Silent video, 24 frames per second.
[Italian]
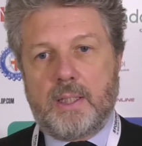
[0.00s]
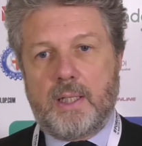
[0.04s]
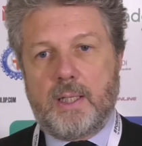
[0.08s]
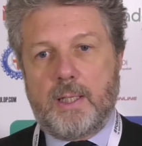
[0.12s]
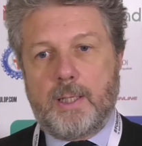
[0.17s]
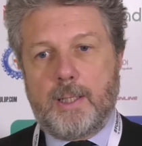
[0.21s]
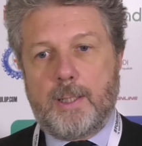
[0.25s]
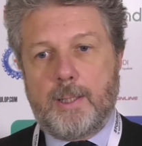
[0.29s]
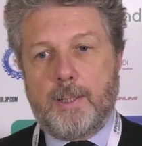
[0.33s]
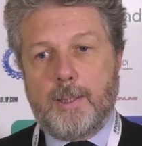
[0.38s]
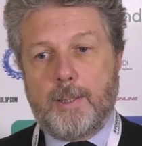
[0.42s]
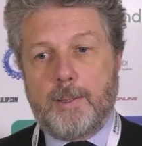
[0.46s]

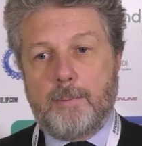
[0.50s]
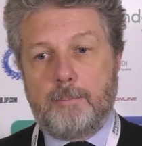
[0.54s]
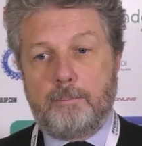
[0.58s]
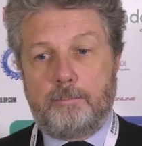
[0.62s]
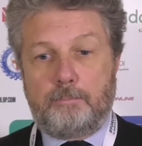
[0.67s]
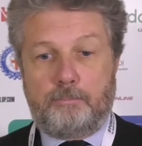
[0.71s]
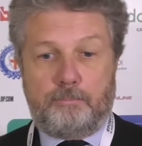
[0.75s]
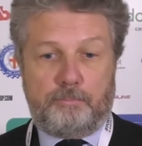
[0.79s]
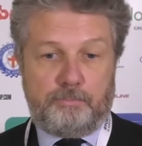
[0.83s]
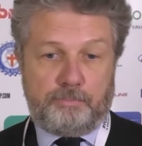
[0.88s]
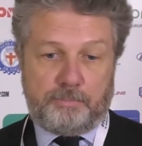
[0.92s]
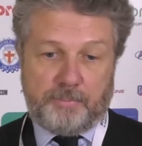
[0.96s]

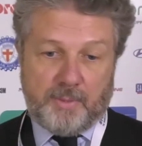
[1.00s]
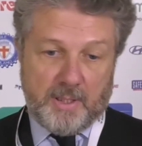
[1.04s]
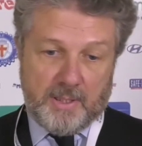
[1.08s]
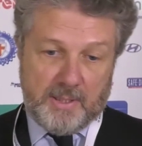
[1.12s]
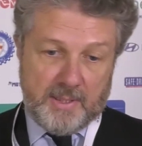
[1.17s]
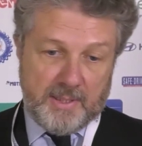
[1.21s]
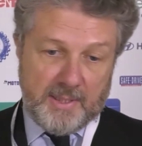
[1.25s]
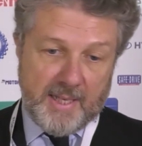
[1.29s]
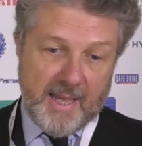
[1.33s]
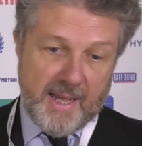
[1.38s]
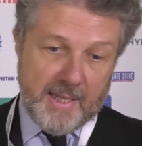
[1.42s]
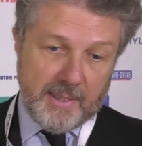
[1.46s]
Ehm,
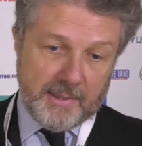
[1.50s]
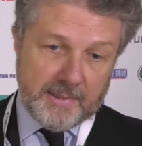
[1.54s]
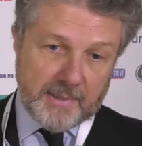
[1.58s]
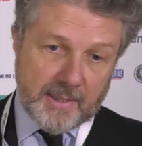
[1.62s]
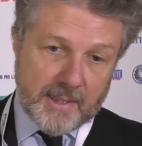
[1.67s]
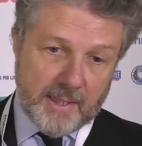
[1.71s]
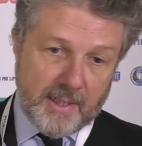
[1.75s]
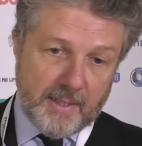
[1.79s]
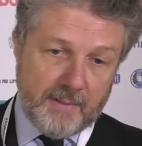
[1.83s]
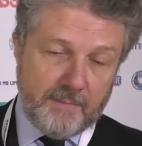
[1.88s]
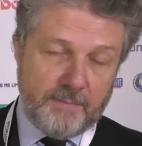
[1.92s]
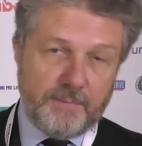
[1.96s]

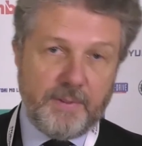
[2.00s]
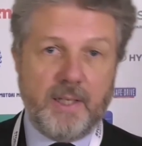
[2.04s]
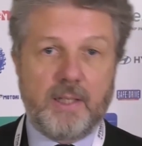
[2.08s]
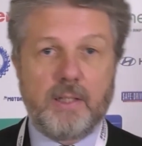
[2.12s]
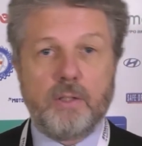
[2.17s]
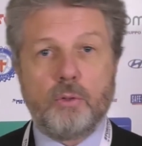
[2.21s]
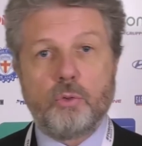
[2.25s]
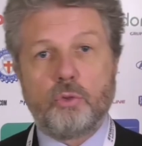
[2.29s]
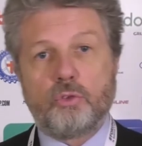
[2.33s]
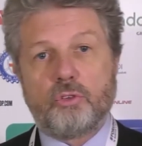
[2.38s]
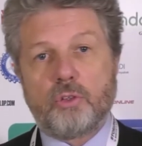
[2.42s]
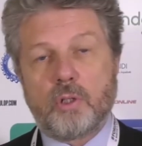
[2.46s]
l'altra fake
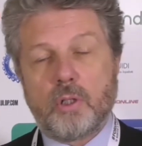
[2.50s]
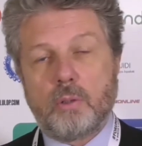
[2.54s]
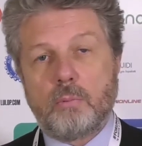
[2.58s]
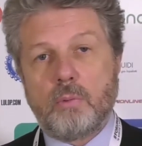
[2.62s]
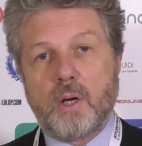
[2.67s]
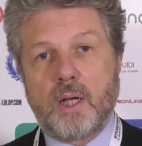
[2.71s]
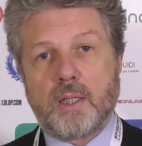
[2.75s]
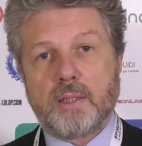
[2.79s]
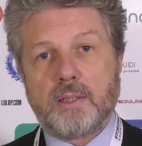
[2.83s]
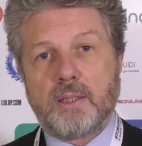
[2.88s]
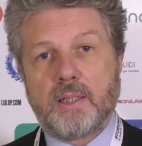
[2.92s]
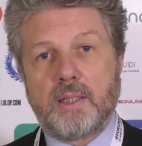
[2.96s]
news
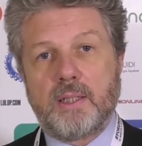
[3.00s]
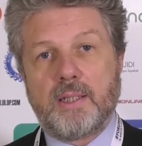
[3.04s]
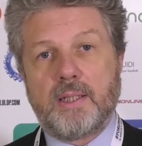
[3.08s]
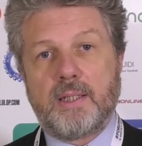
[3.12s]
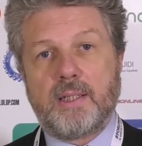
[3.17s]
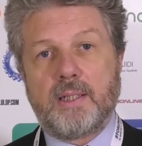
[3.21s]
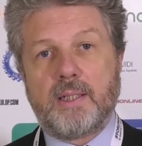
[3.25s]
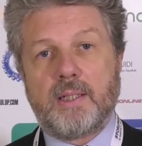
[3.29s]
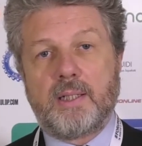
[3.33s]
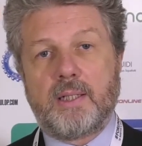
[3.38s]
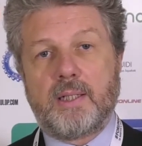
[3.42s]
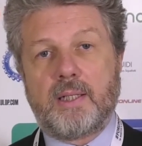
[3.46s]
riguarda
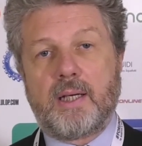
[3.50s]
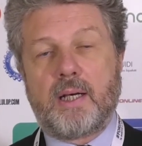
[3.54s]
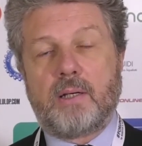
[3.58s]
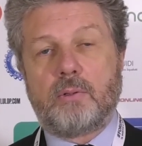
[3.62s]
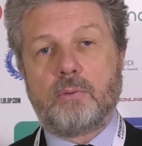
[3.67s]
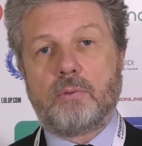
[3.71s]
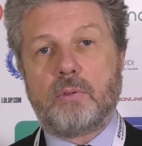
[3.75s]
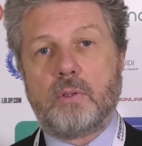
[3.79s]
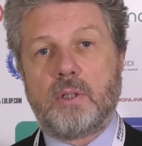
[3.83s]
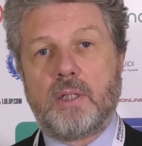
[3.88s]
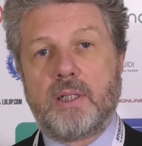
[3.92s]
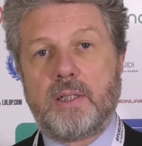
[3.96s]
le eh,
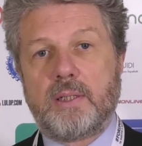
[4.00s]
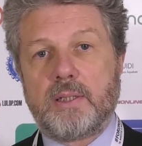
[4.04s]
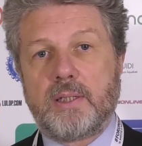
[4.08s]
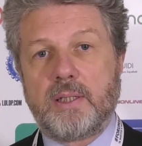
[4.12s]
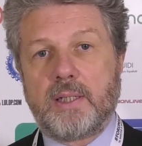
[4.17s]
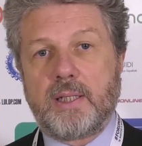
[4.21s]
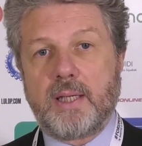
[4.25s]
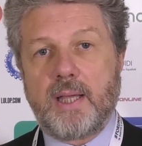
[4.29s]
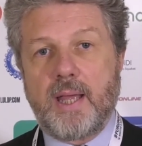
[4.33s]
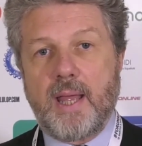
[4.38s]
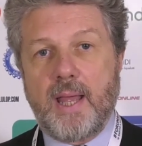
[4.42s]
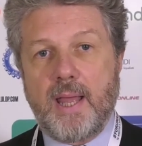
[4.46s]
auto
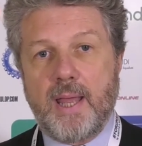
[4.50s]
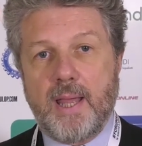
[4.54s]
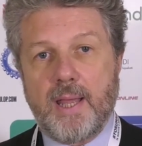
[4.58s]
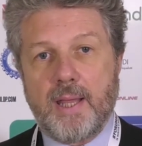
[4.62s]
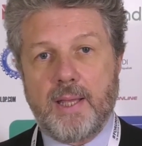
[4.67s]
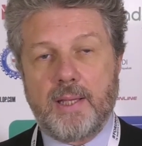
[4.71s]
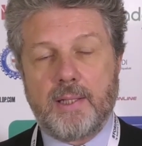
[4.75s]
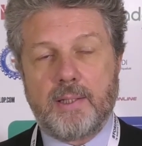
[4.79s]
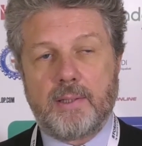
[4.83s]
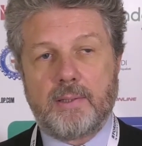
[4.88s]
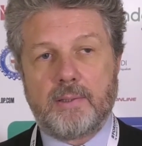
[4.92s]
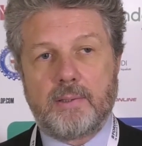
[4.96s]
elettriche
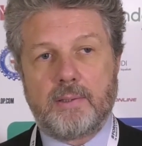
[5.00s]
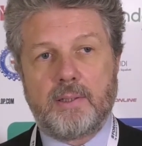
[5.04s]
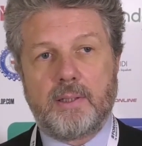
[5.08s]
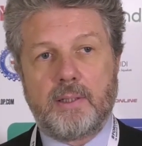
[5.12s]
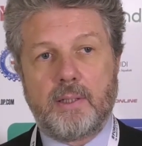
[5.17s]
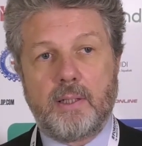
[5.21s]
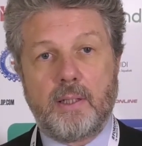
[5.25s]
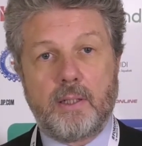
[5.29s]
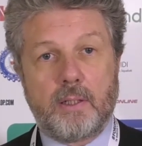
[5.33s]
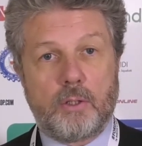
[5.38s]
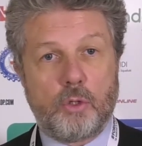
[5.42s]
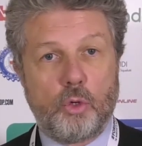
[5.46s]
è eh,
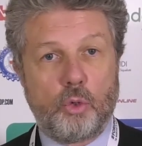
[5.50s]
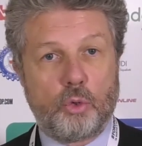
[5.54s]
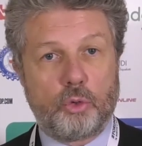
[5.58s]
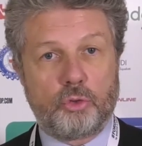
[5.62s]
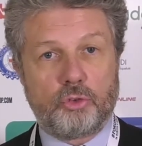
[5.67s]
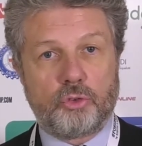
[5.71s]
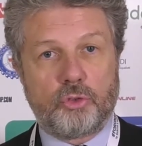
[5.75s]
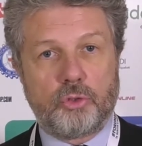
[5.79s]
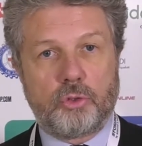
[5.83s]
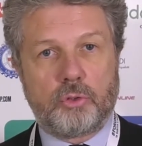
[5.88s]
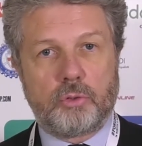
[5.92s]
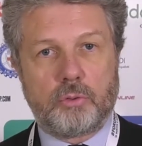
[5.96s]
il,
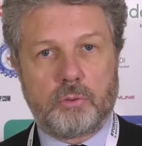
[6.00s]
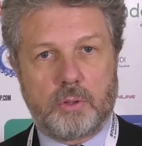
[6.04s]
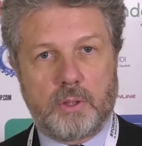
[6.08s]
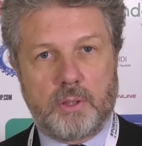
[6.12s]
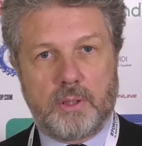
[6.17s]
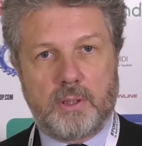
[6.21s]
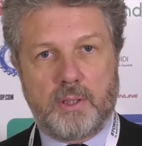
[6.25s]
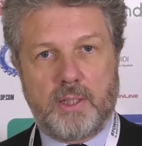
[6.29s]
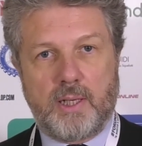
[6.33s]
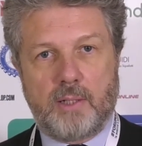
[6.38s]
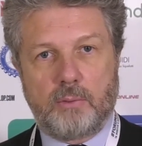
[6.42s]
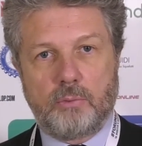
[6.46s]
costo.
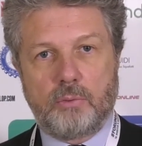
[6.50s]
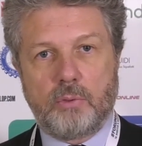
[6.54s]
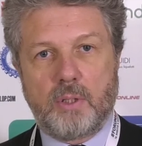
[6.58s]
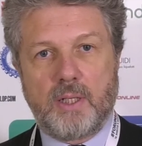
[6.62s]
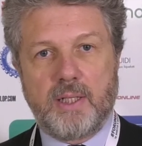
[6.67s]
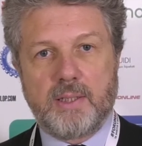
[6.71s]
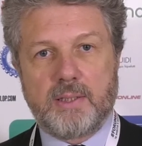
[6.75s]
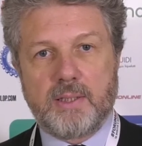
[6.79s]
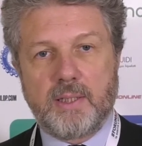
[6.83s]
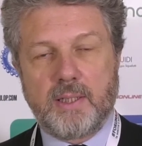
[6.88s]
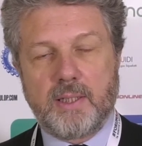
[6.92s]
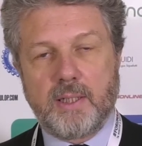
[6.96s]
Eh, le auto
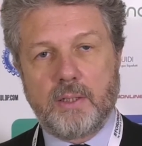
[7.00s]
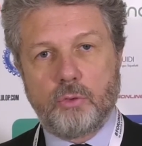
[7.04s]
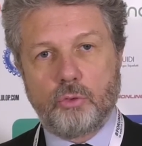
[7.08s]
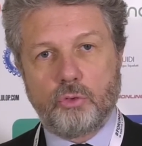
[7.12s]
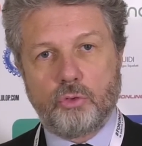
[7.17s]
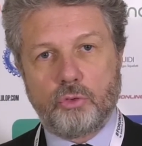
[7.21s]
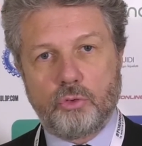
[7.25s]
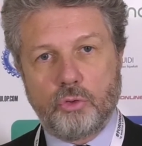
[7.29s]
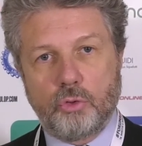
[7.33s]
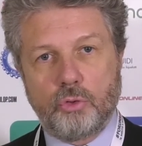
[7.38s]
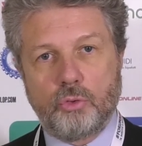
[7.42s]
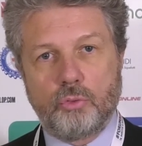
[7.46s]
elettriche non
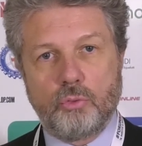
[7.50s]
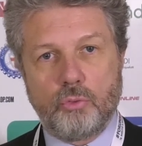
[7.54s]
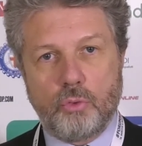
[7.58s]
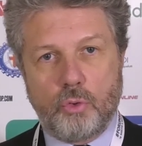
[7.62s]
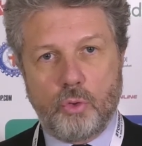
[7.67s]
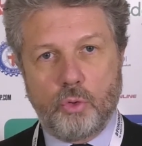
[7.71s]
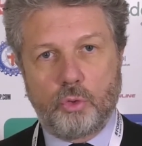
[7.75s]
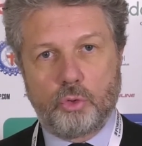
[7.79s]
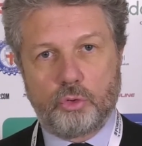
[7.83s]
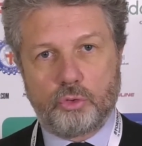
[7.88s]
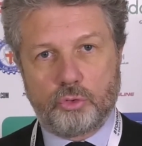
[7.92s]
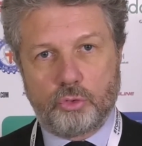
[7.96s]
sono un
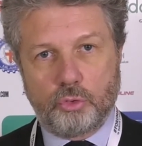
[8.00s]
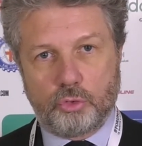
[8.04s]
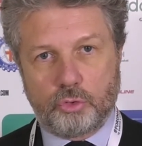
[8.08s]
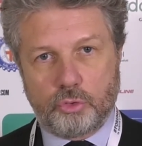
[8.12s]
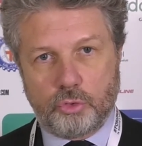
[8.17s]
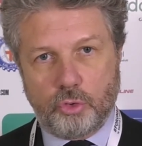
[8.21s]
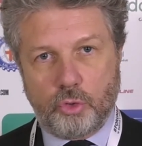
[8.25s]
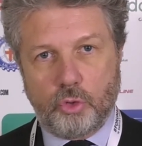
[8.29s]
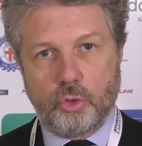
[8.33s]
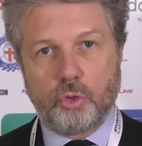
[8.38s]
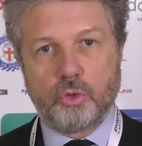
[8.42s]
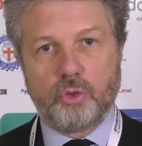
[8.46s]
costo
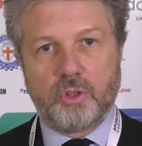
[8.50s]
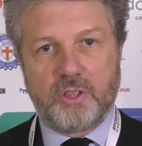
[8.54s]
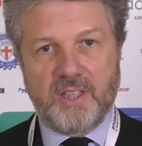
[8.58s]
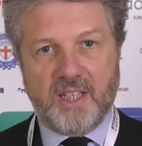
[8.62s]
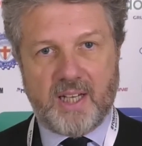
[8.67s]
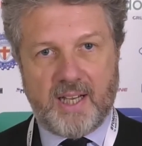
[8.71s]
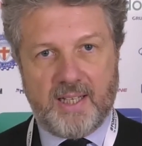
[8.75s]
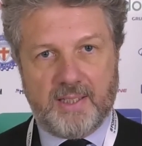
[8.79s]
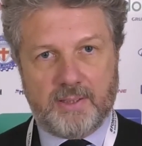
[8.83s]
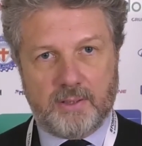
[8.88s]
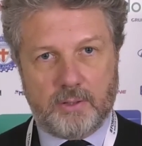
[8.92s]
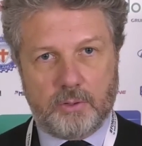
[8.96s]
solo
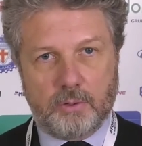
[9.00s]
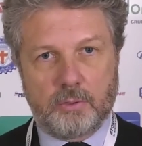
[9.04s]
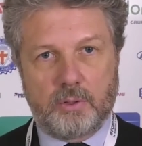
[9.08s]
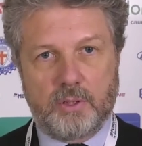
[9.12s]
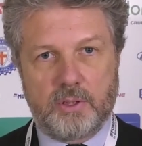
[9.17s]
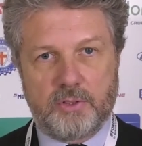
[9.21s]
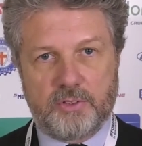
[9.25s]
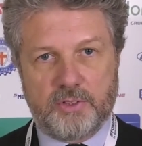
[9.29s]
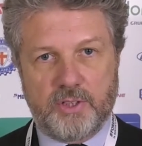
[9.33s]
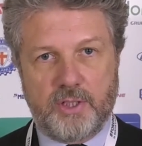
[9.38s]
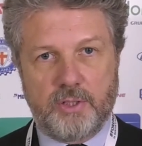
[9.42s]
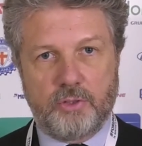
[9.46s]
diretto,
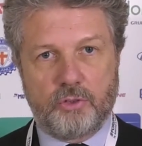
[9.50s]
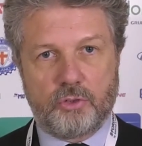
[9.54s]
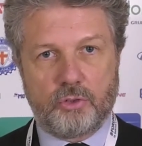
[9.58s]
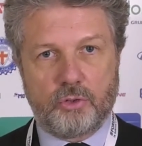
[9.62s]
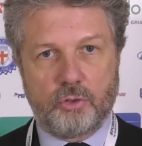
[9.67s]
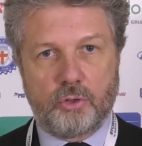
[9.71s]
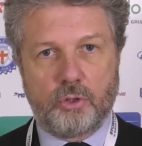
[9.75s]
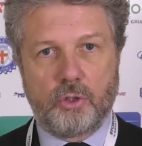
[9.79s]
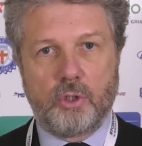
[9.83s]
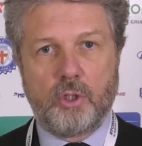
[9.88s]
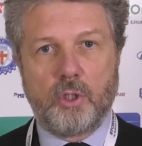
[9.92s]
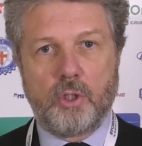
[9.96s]
nel
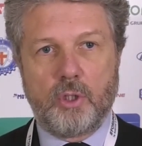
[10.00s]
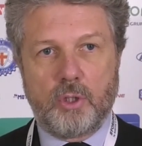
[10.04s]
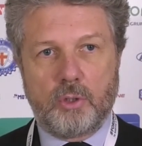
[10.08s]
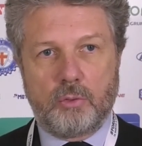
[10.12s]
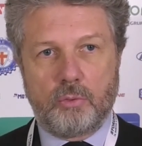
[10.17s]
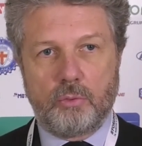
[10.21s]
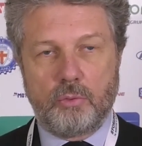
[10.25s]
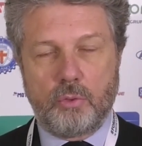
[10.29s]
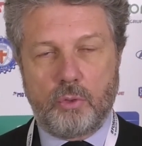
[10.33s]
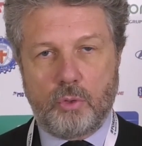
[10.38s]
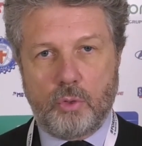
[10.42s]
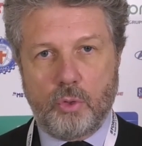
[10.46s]
senso
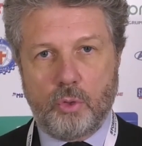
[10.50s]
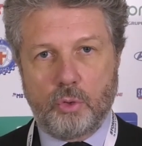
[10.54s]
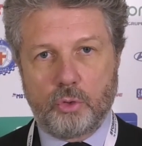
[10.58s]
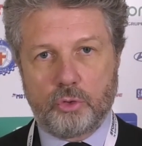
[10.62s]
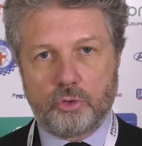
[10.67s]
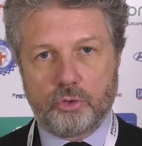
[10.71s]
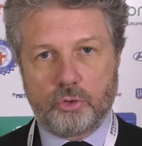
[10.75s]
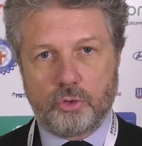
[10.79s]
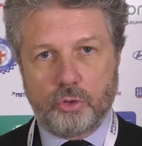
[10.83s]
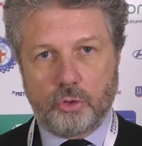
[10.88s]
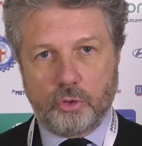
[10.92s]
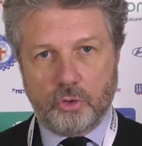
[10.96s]
un
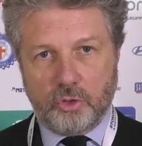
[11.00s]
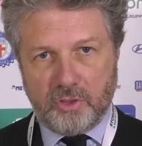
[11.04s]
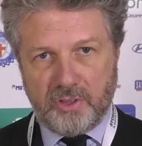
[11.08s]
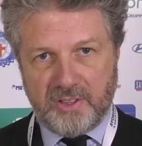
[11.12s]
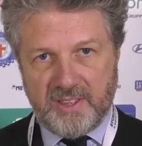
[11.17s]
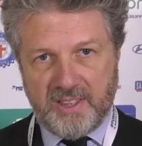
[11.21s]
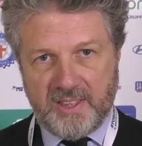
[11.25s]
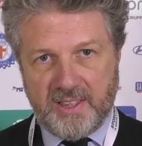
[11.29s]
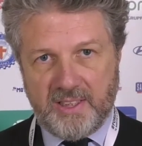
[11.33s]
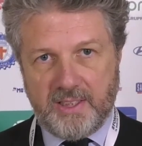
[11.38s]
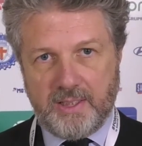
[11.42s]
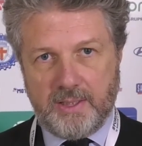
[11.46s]
costo
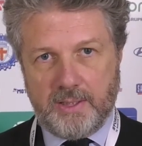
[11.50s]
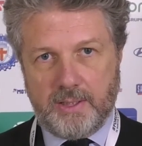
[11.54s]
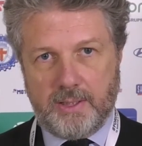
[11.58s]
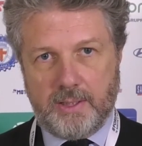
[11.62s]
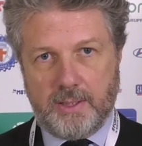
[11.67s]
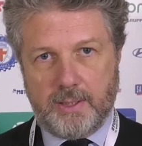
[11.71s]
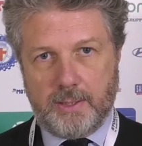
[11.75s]
di